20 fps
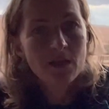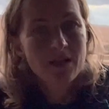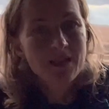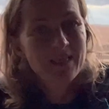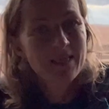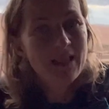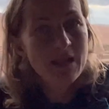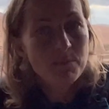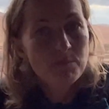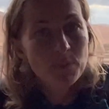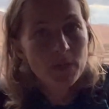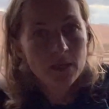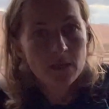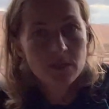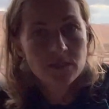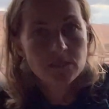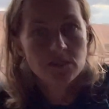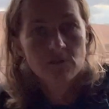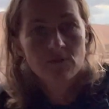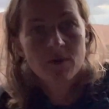lepiej
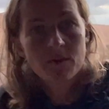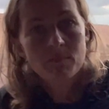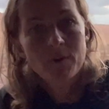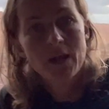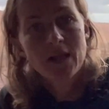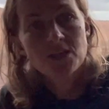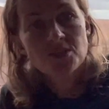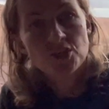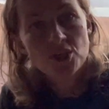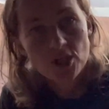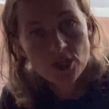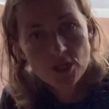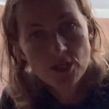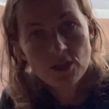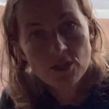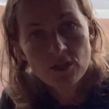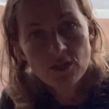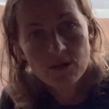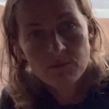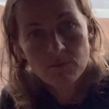jest wybrać
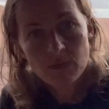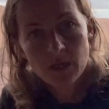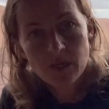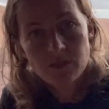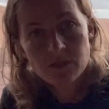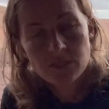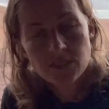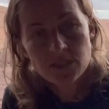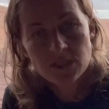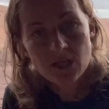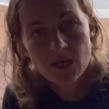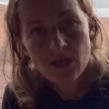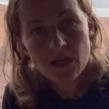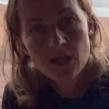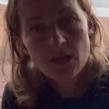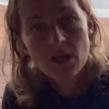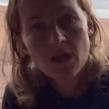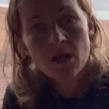inne miejsce,